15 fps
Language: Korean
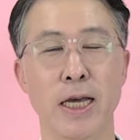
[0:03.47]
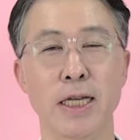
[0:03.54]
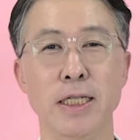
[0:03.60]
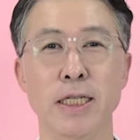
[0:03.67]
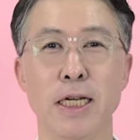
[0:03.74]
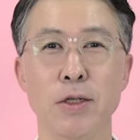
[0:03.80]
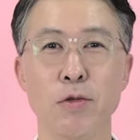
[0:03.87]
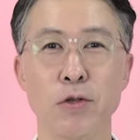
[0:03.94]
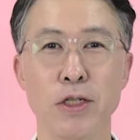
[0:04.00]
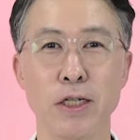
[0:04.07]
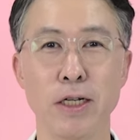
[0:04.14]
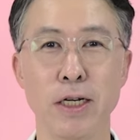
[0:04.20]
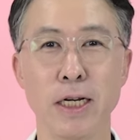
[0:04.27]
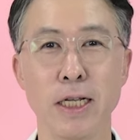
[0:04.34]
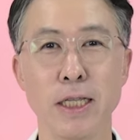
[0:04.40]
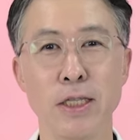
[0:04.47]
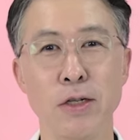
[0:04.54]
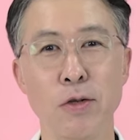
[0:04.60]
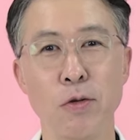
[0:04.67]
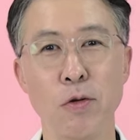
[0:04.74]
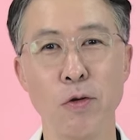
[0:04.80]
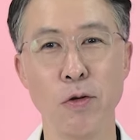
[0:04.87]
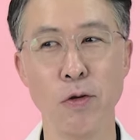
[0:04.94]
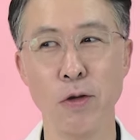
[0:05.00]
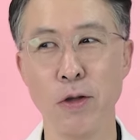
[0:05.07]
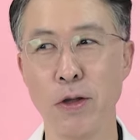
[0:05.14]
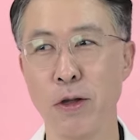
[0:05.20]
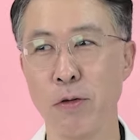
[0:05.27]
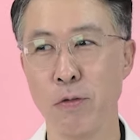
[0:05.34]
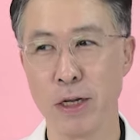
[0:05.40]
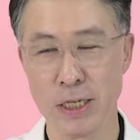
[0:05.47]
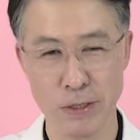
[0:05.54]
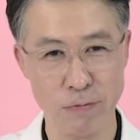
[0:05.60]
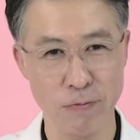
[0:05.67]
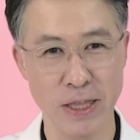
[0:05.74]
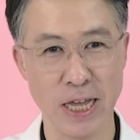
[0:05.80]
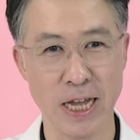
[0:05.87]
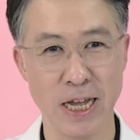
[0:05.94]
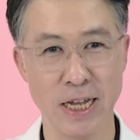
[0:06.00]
행사 소식을 하나 들고 왔습니다